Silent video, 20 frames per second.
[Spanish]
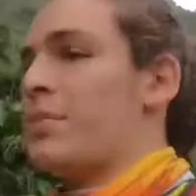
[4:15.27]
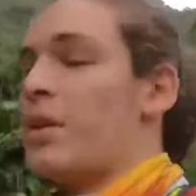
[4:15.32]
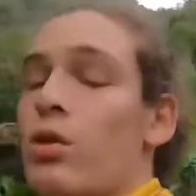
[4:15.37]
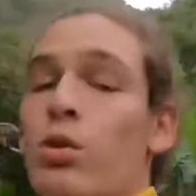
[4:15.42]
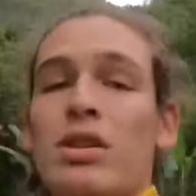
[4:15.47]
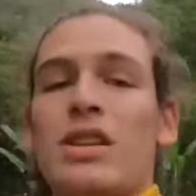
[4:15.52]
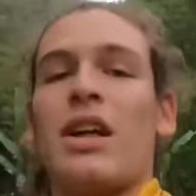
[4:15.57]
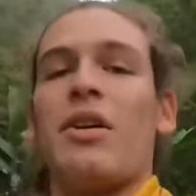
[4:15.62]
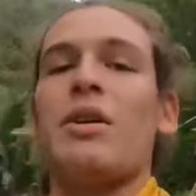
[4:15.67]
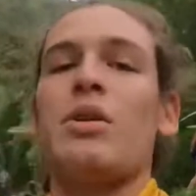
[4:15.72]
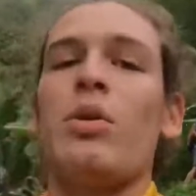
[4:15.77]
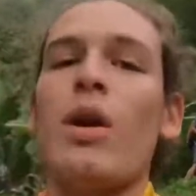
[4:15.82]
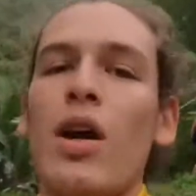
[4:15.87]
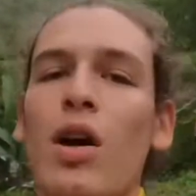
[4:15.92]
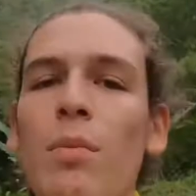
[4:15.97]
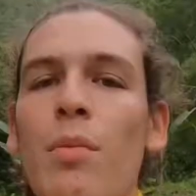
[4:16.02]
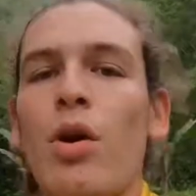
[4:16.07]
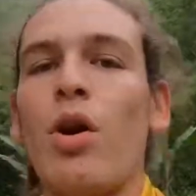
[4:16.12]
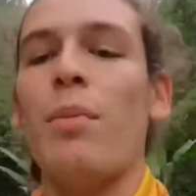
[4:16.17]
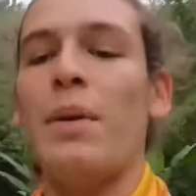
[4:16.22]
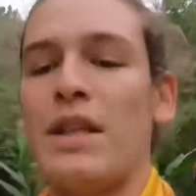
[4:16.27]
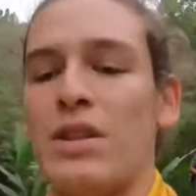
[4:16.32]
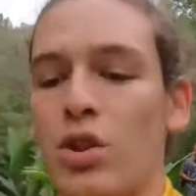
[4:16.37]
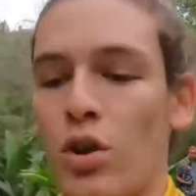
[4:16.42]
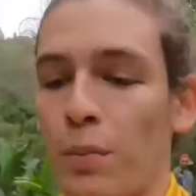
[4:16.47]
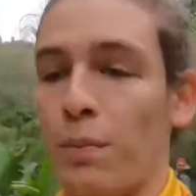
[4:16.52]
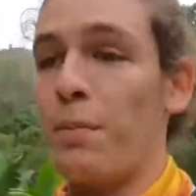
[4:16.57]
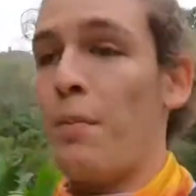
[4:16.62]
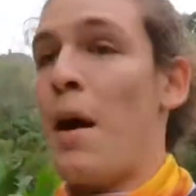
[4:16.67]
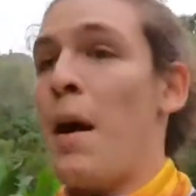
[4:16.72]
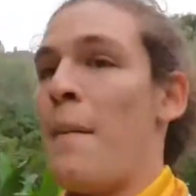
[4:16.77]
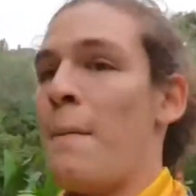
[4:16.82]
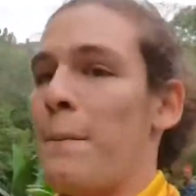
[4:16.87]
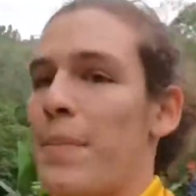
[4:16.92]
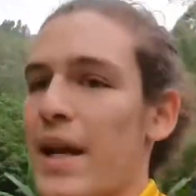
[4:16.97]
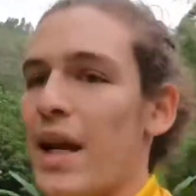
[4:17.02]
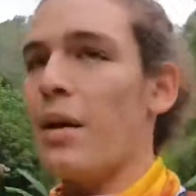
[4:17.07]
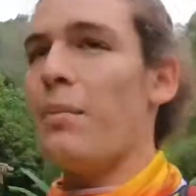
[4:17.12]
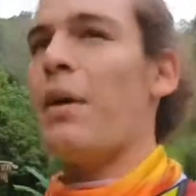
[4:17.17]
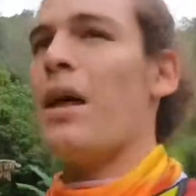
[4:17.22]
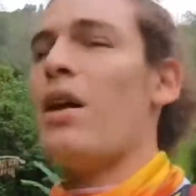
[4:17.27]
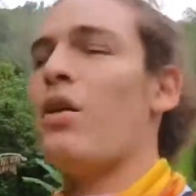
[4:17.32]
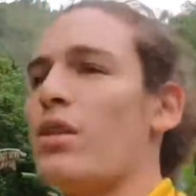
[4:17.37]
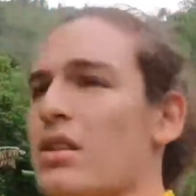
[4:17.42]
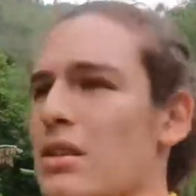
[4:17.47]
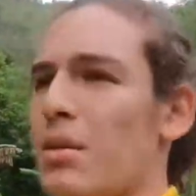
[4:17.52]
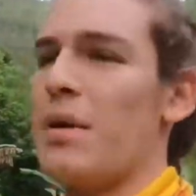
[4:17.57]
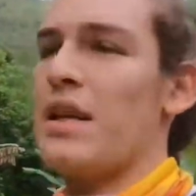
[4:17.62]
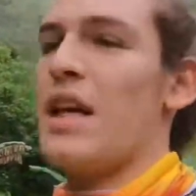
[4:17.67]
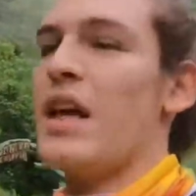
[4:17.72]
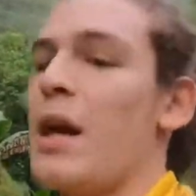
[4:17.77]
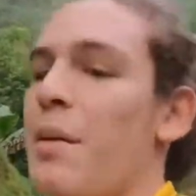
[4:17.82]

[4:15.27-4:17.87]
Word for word: Nuestra aventura cómo comenzó. Brian me dijo esta mañana,